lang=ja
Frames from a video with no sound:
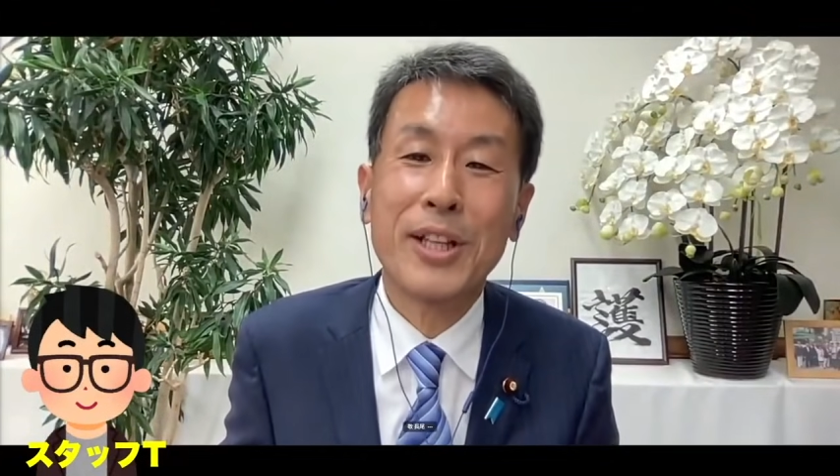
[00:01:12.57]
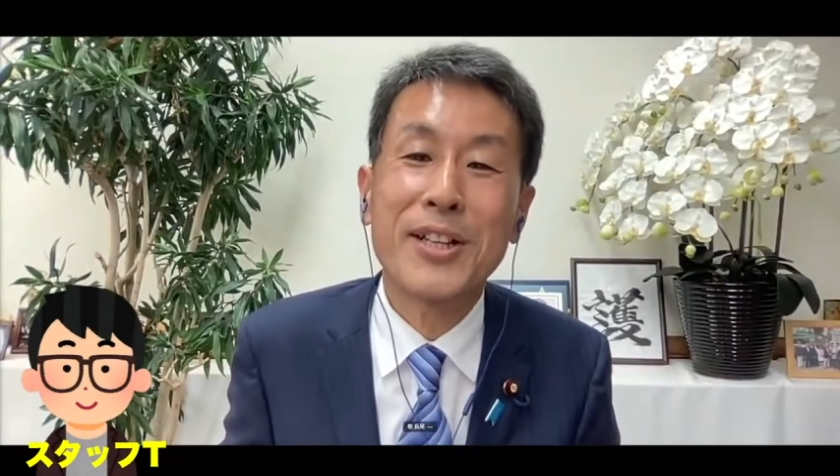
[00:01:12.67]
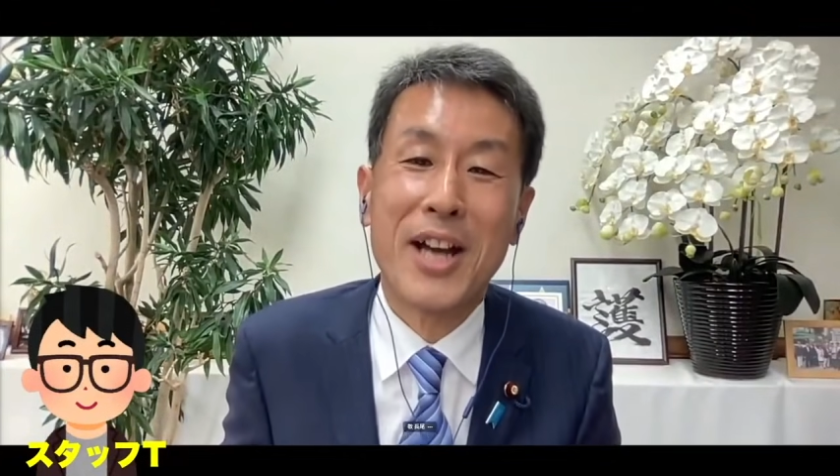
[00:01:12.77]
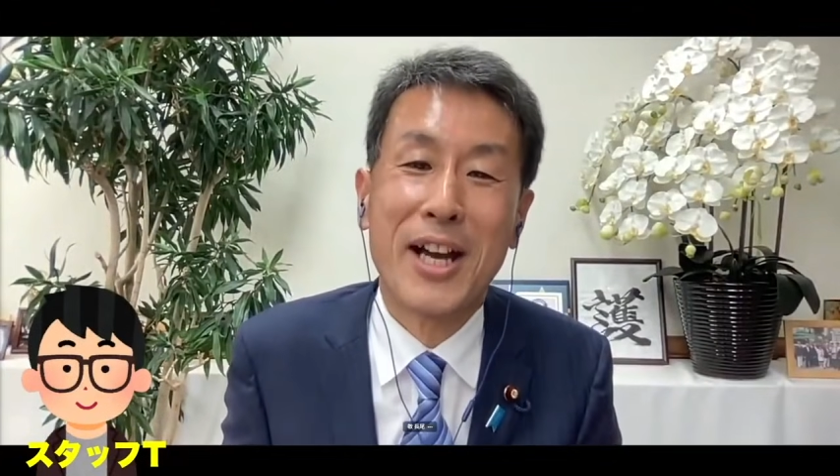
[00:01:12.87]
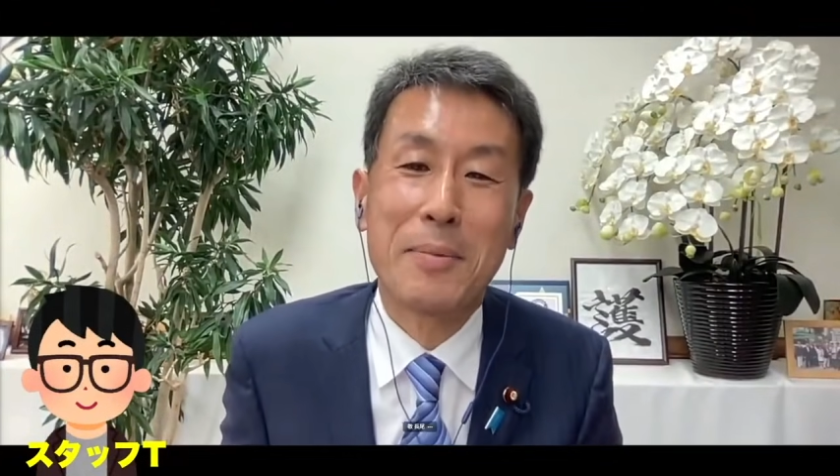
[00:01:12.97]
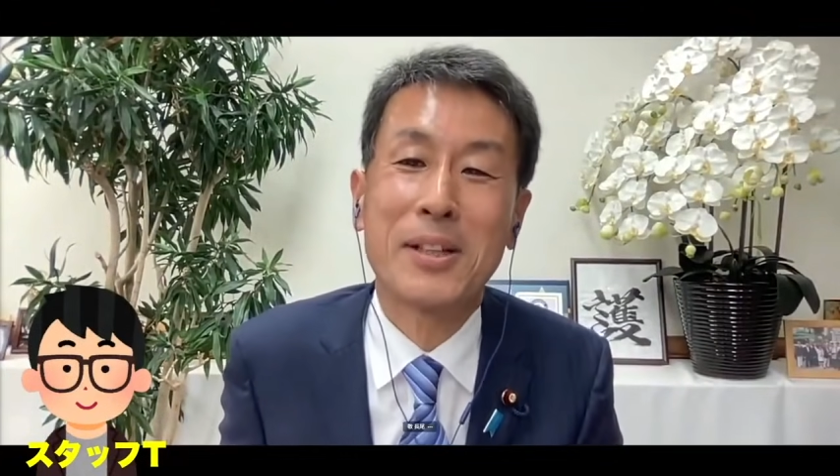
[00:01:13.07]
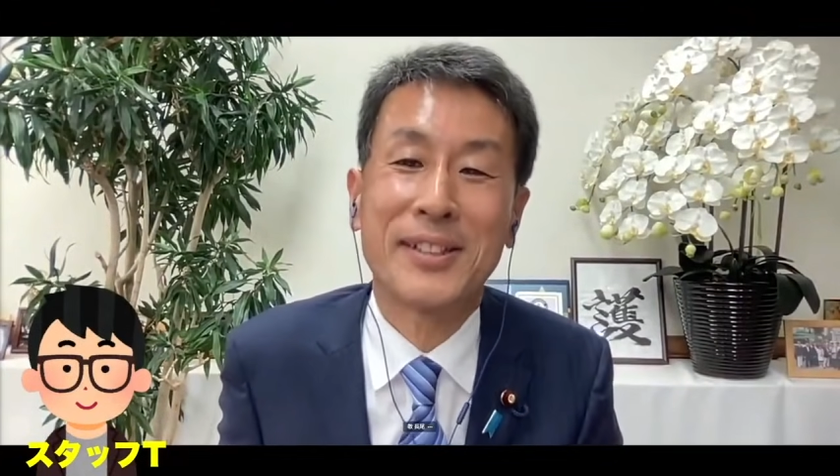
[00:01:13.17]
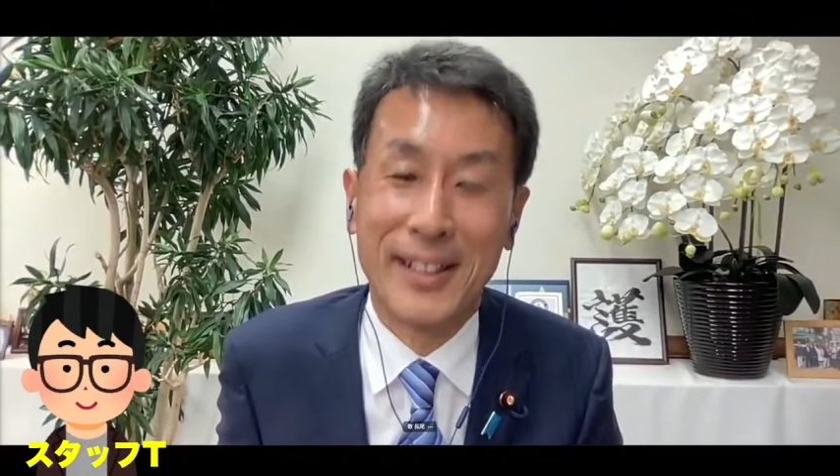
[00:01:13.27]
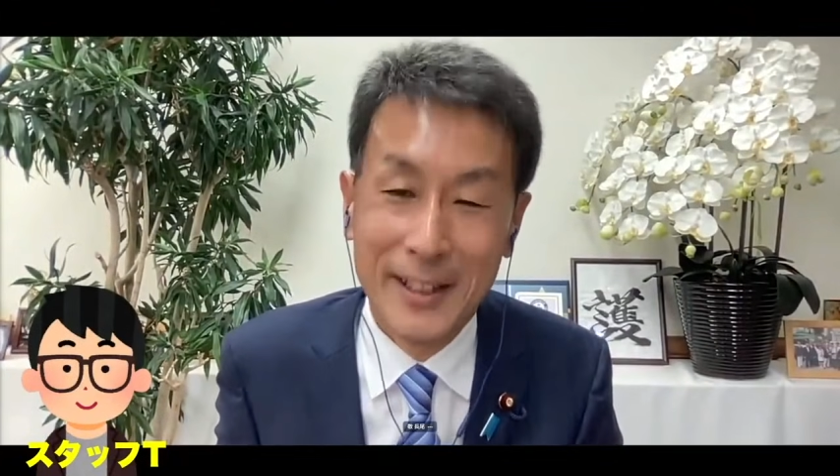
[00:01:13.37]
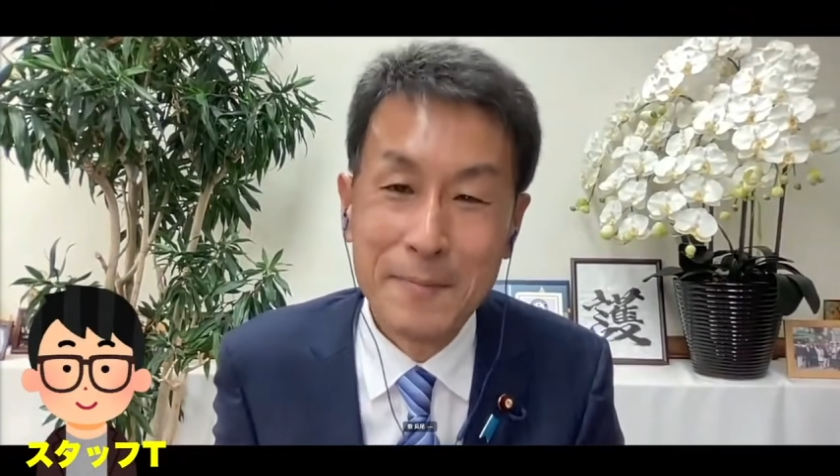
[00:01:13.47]
10に入りま
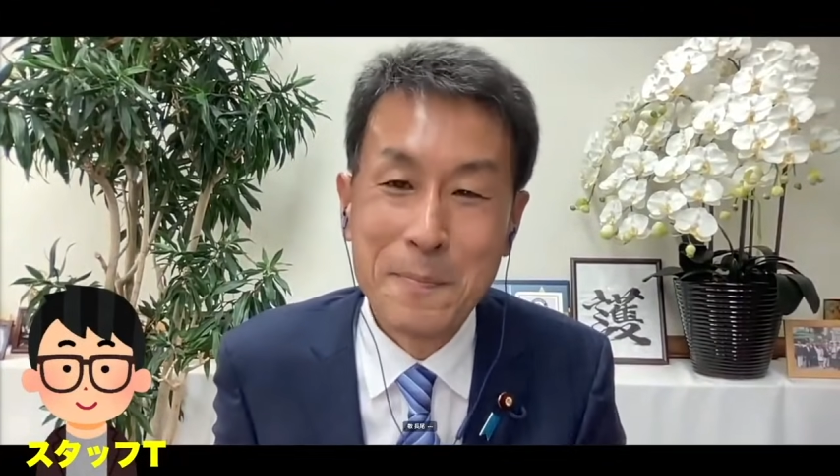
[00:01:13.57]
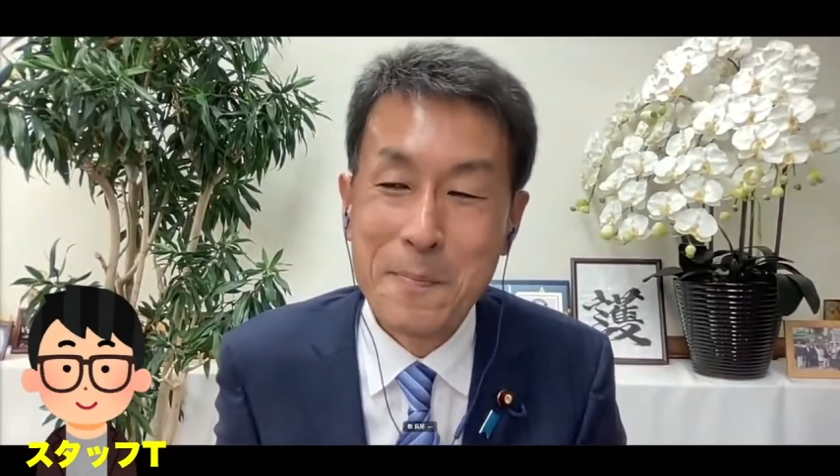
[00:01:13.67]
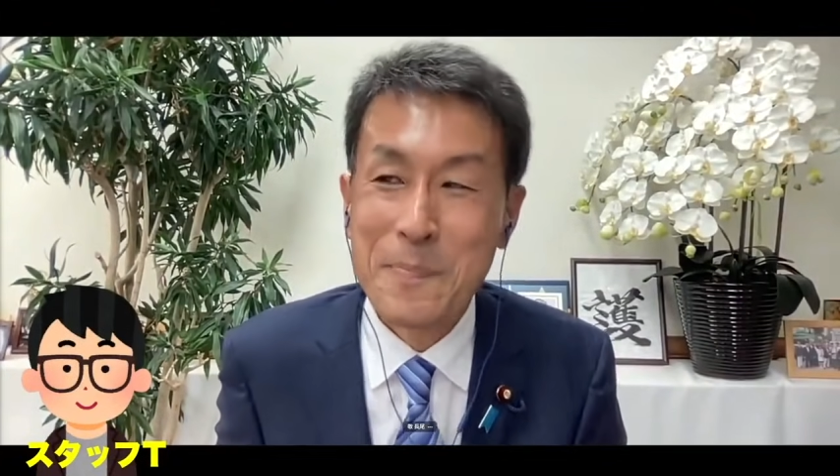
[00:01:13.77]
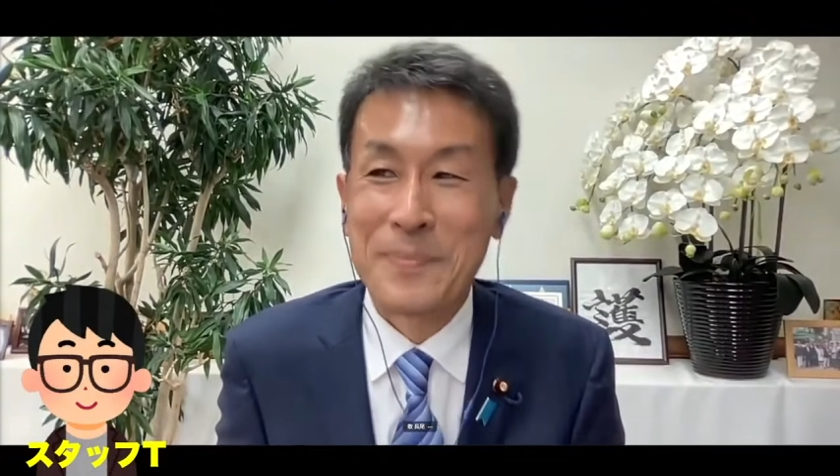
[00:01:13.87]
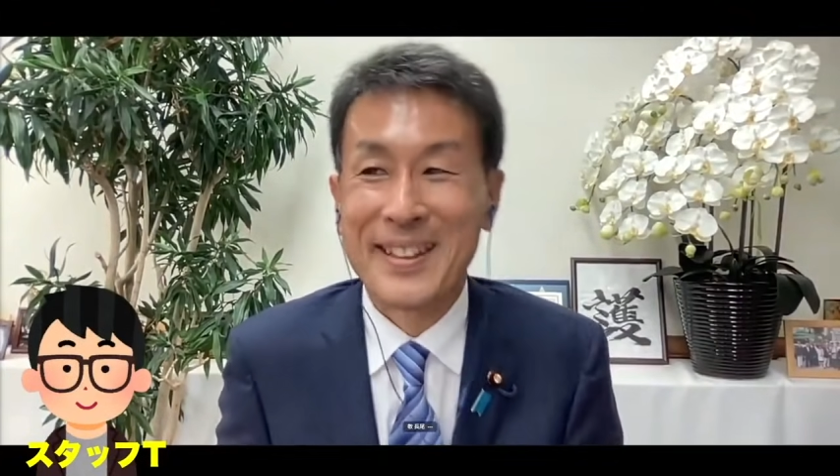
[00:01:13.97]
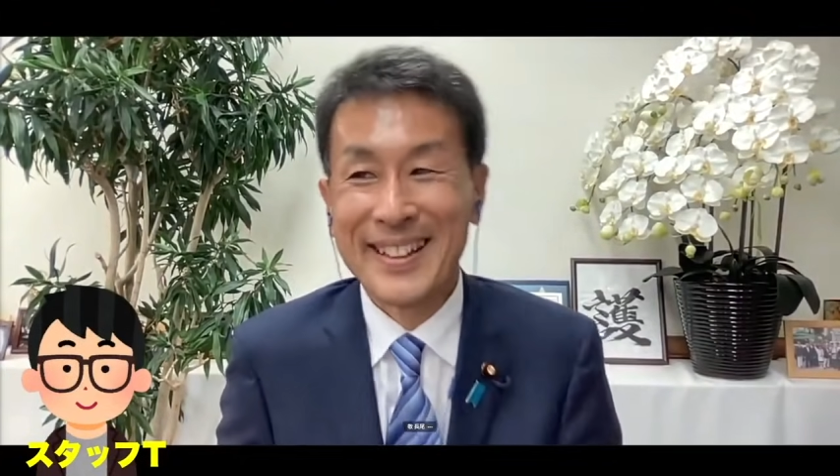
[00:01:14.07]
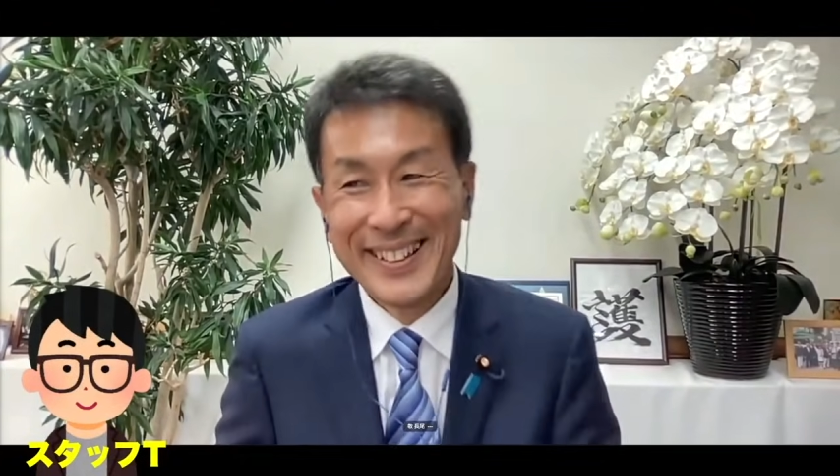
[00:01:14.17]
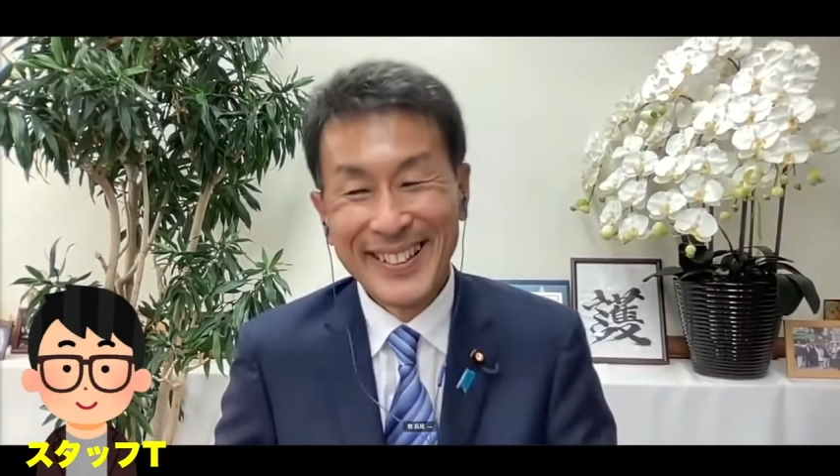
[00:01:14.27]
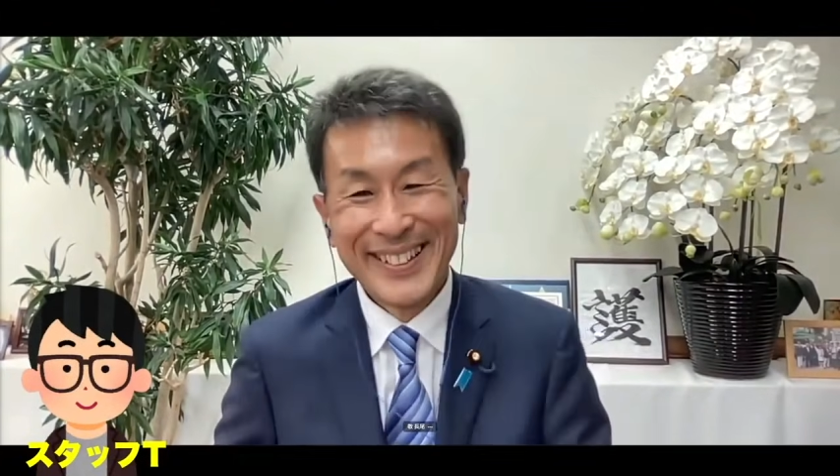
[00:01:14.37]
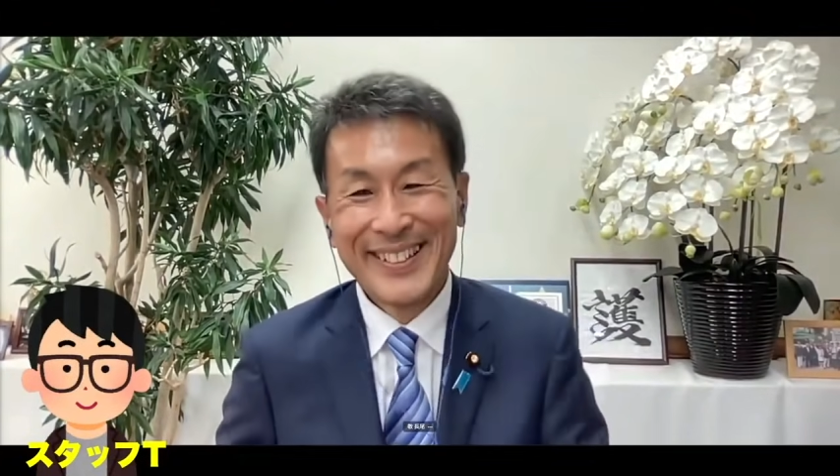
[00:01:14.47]
してね。
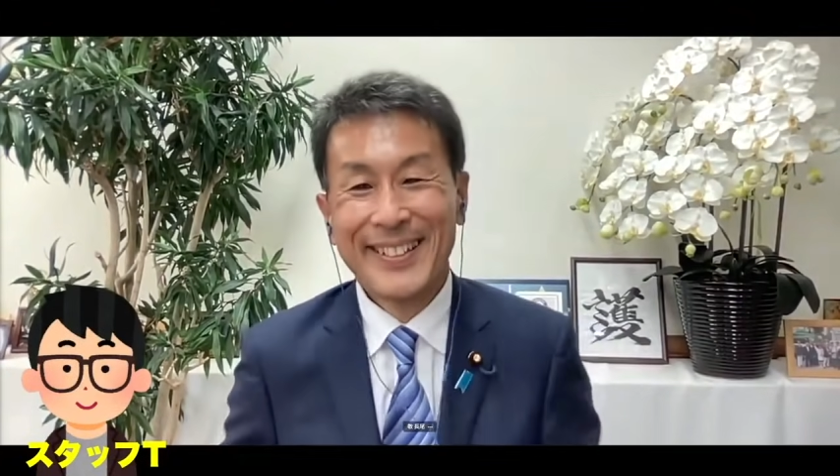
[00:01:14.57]
えー、